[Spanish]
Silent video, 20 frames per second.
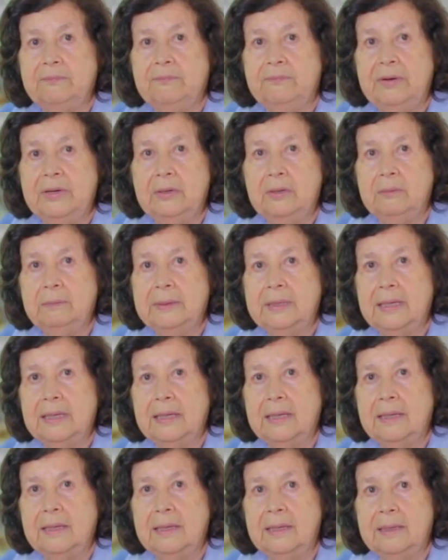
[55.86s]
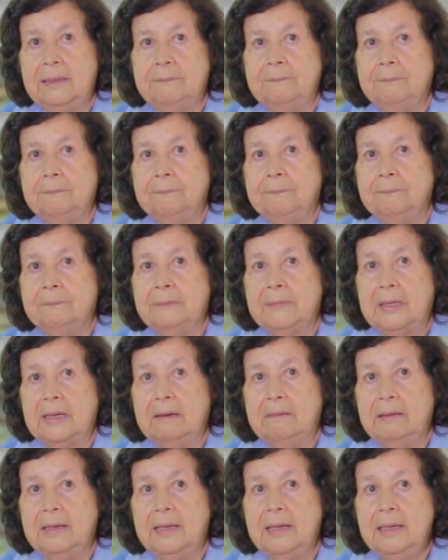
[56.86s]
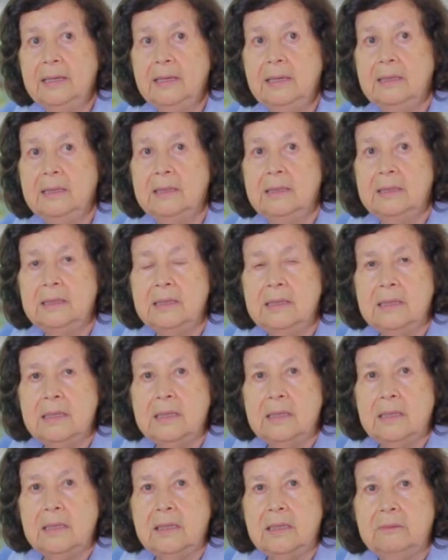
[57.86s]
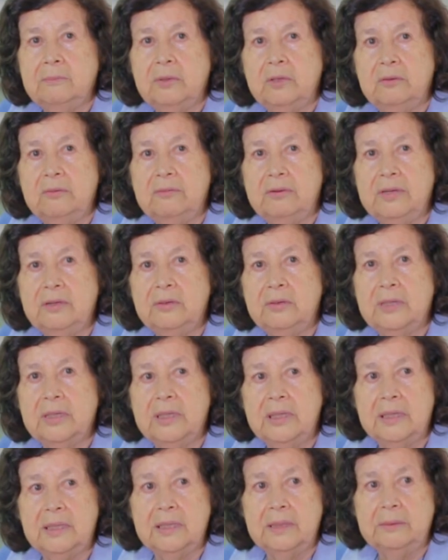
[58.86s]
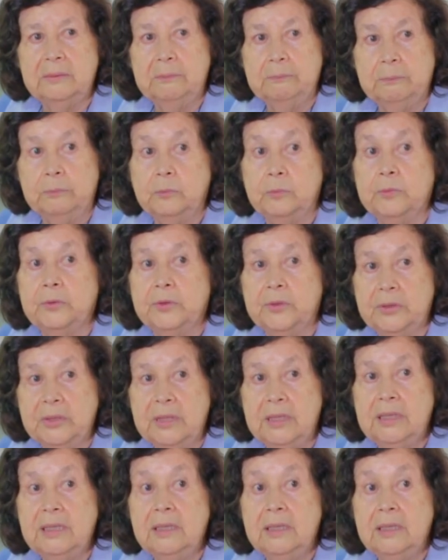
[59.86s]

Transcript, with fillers: vengo para mm, trabajar y me olvido de montones